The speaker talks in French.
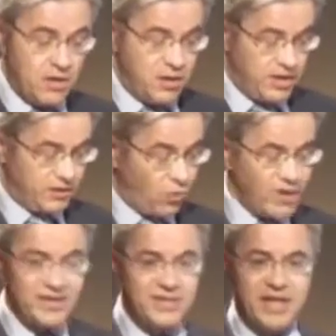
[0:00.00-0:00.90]
Il y a trois
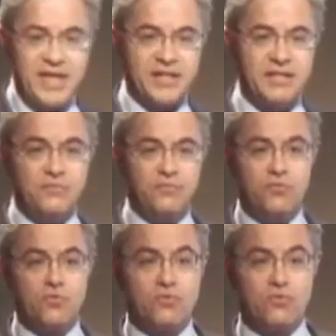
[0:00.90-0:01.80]
critères qui font
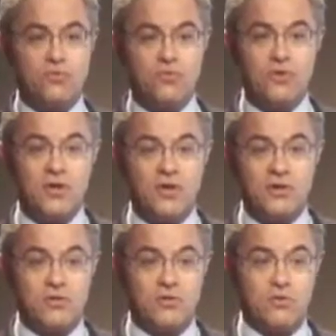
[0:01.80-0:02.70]
que
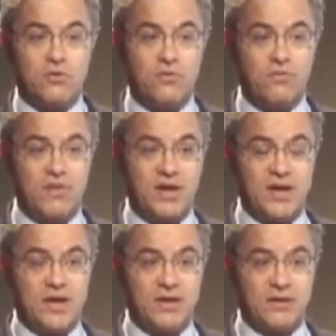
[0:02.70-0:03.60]
on
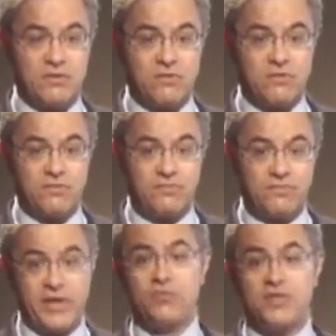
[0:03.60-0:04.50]
va
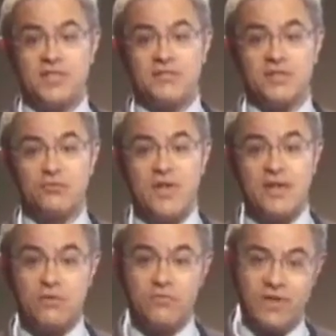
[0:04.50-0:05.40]
faire une classe virtuelle et
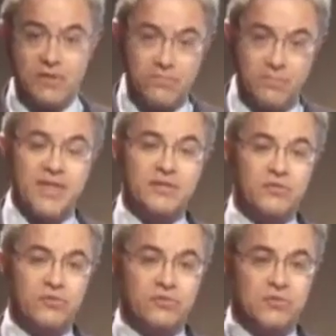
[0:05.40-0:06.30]
qu'on va le mettre
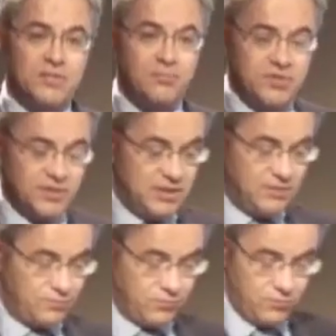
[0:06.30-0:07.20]
dans notre
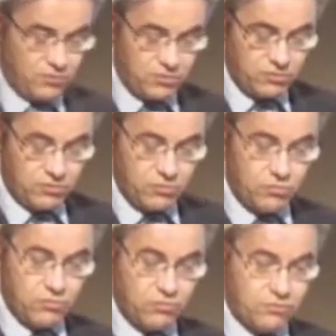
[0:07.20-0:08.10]
dispositif
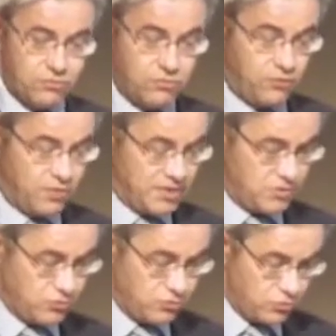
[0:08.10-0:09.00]
de formation
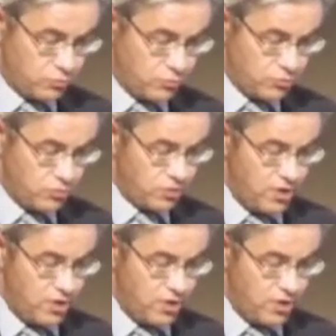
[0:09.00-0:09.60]
sur mesure.